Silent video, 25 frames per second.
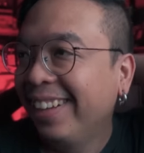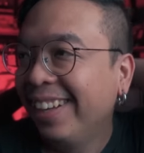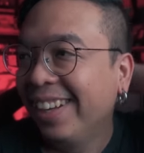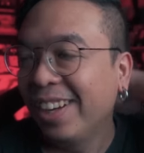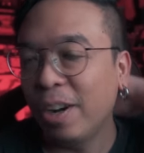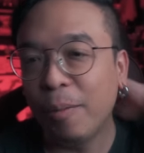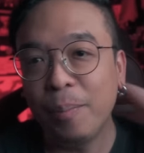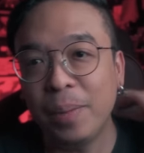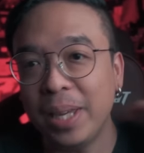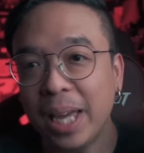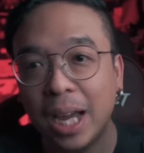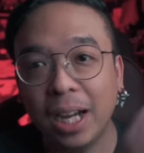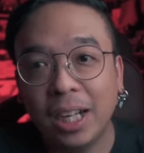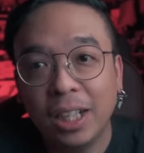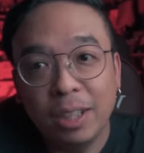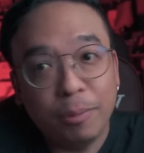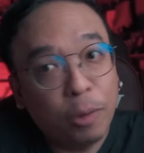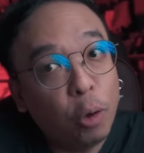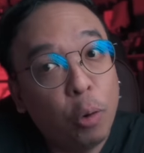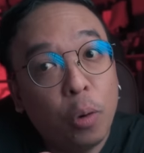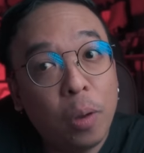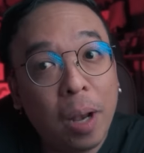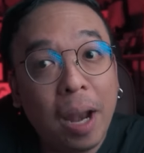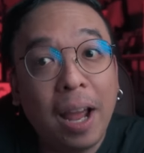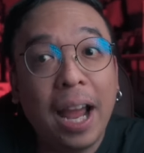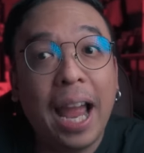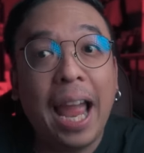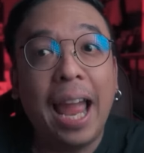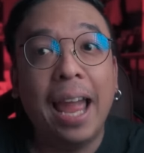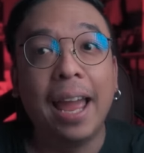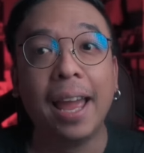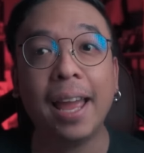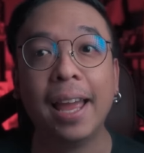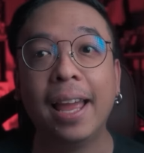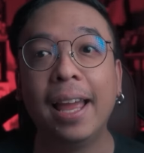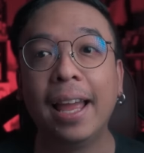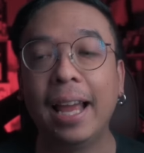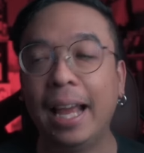เอามีอย่างอื่นดูอยู่แล้วไง
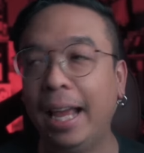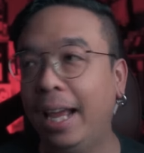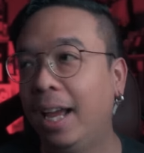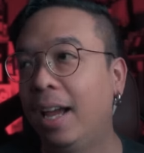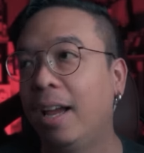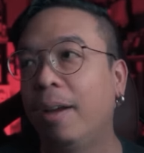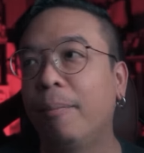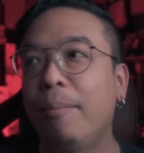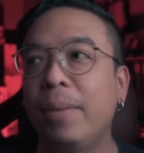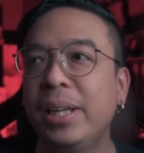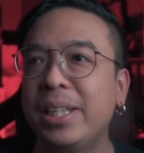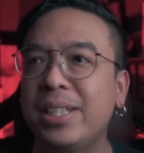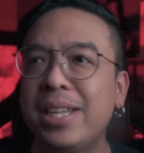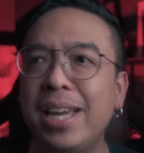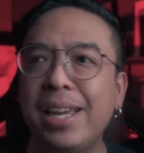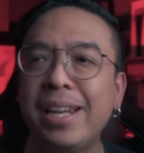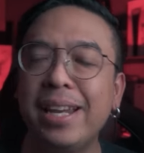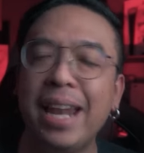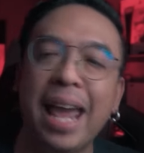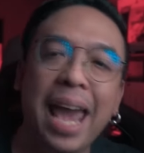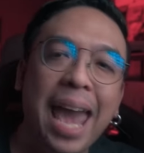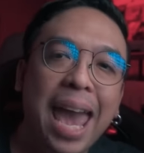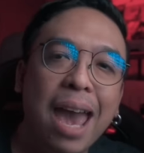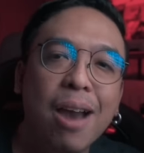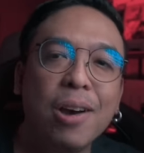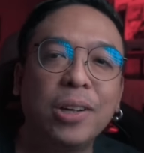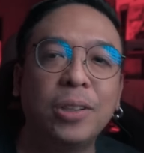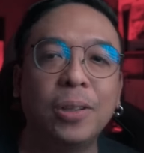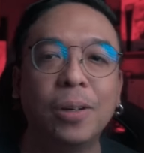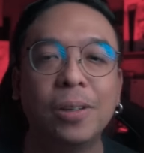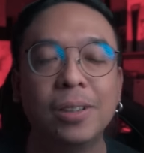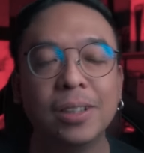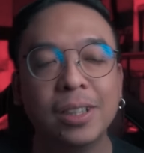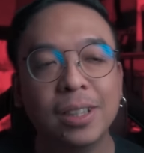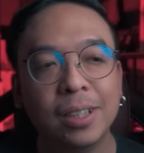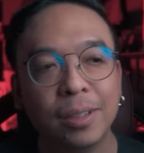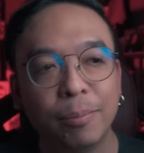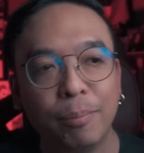เออไม่ใช่แนว
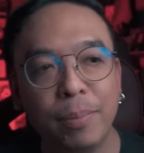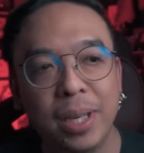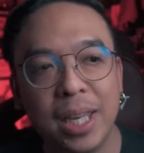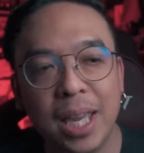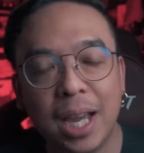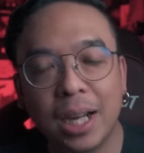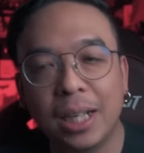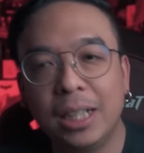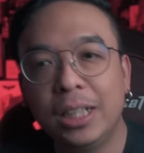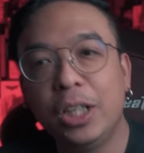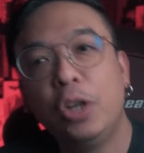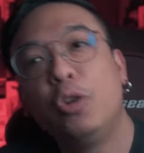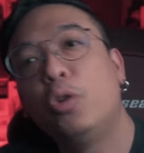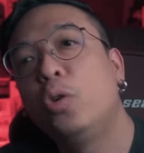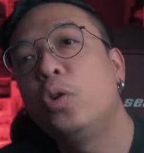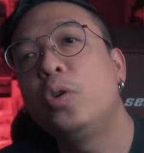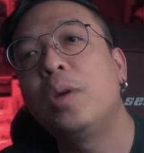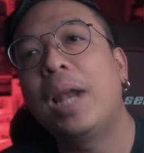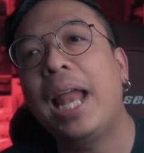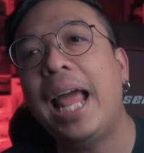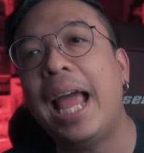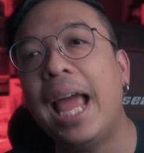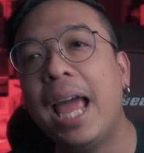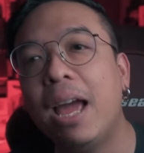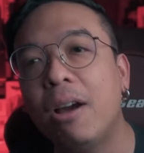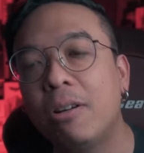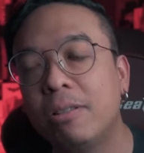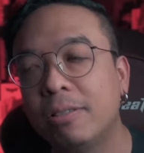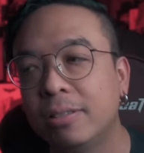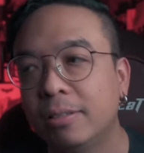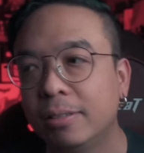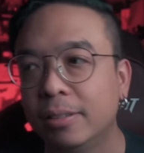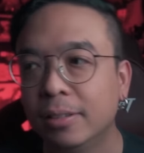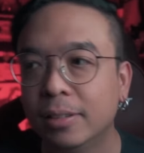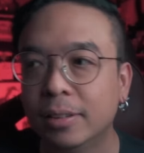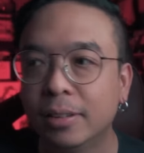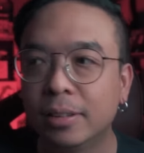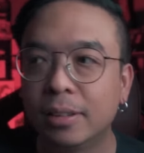มีอย่างอื่นดูอยู่แล้ว
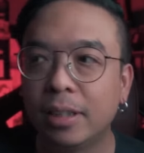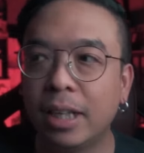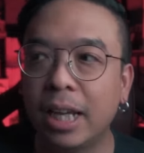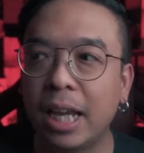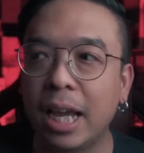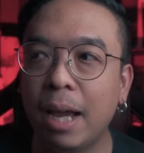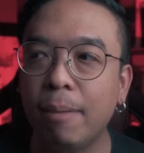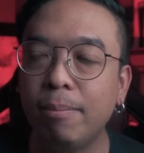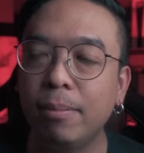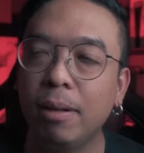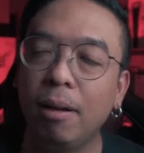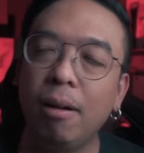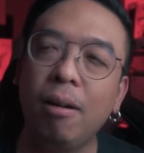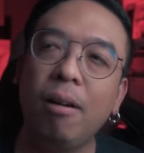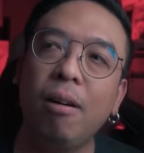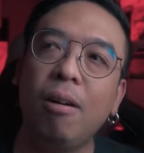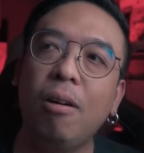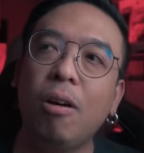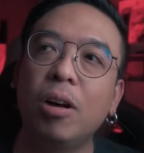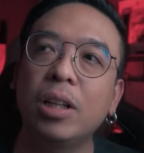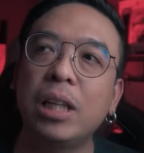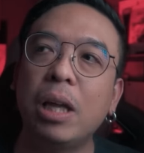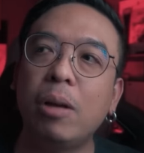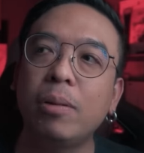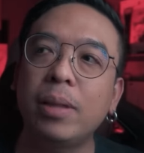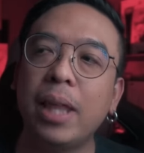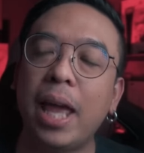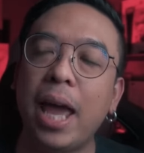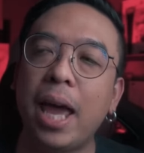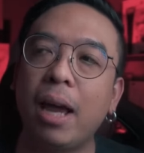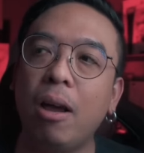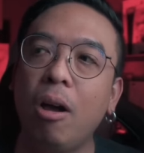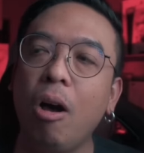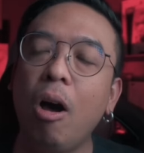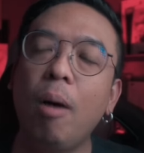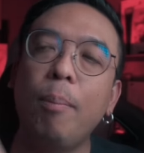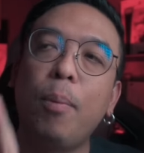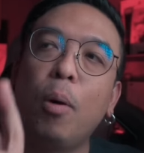นะครับ อ้อ หอแตวแตก
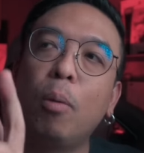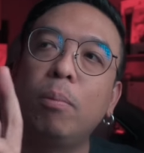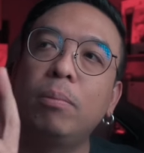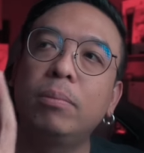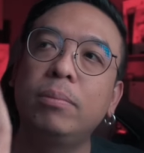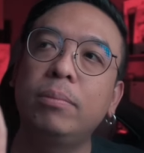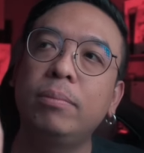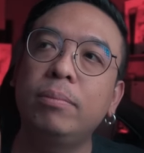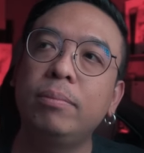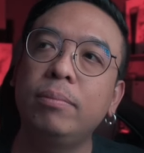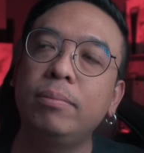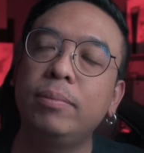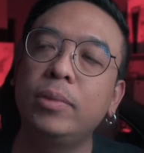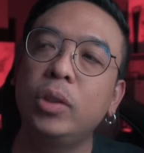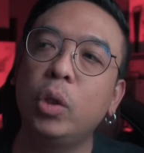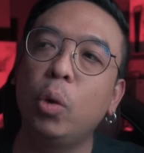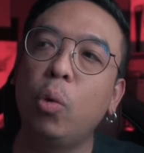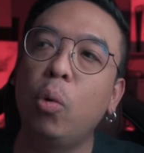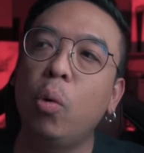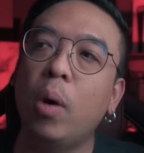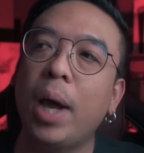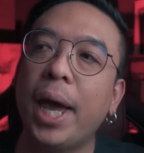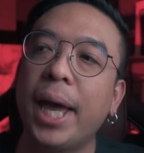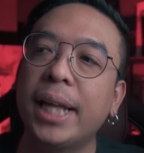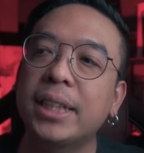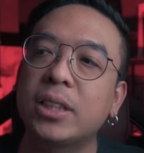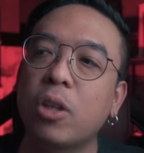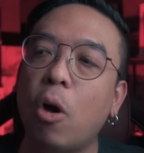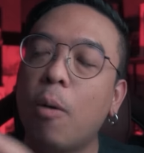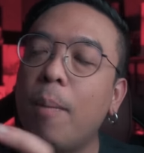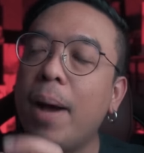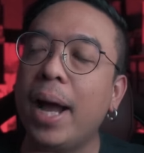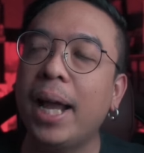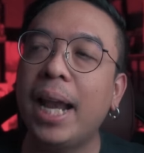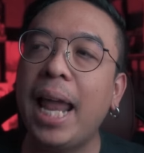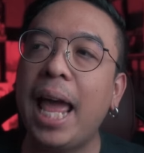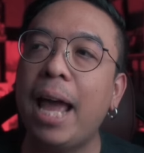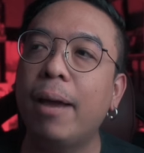อ้อ ผมดูแค่2
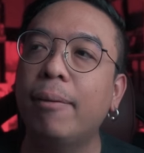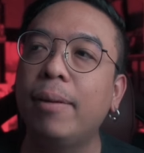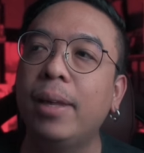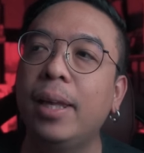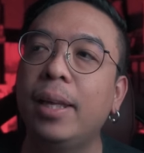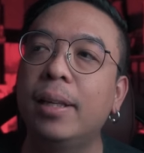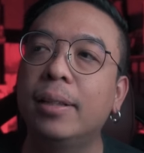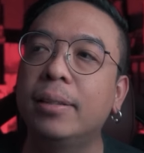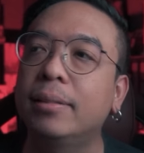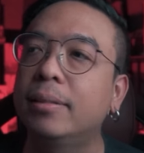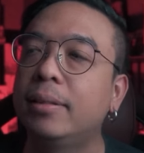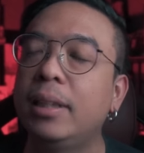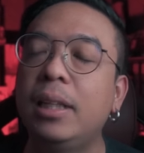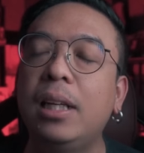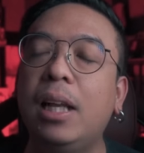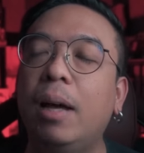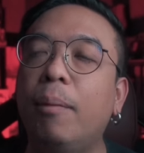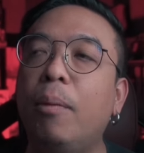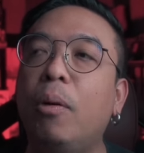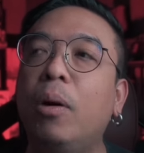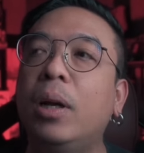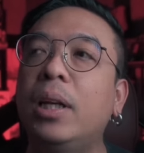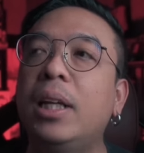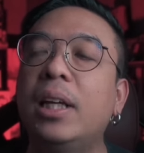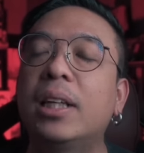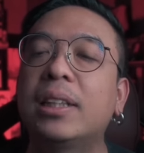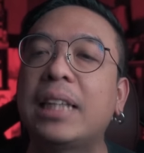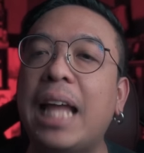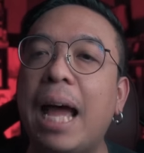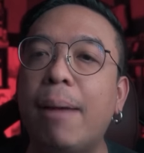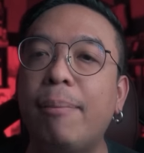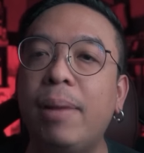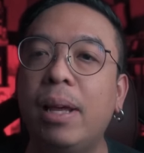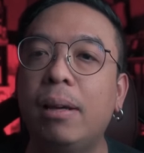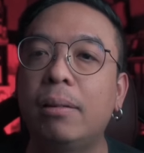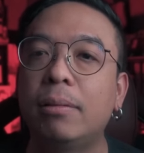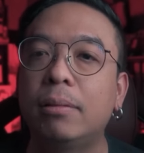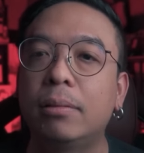ภาคแรกพี่ ที่เหลือผมก็เลิกตาม
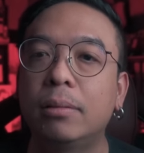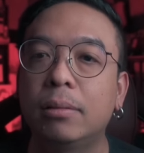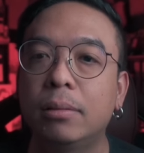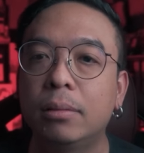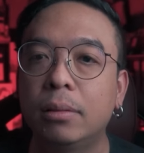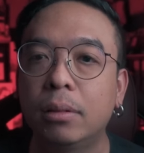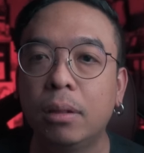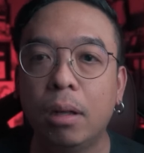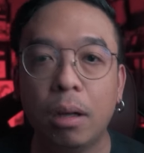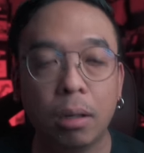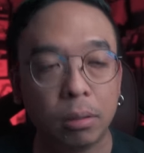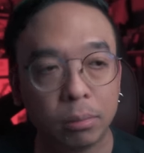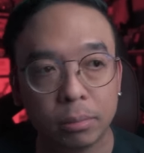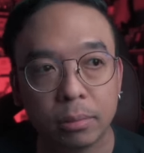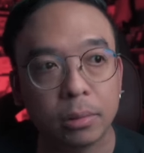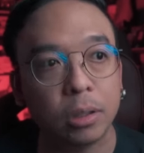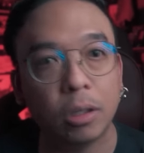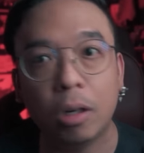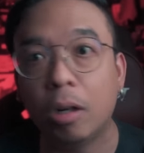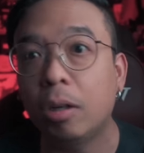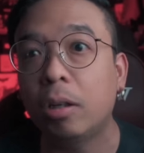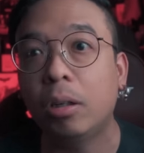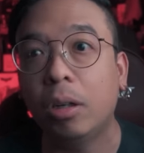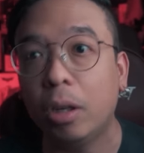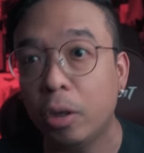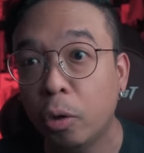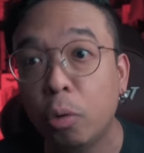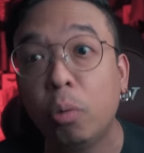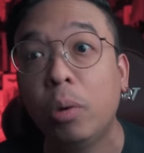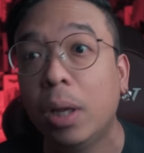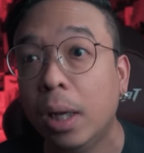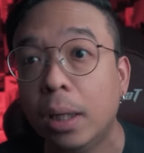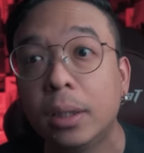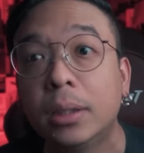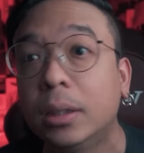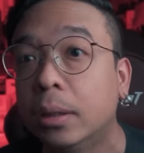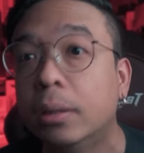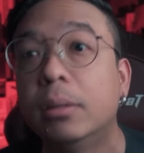แล้ว ก็ ก็ ก็ดู
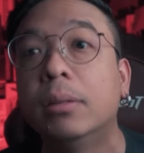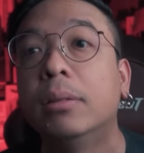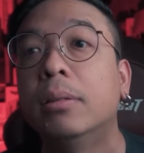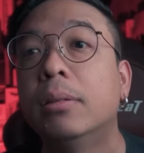เรื่องอื่น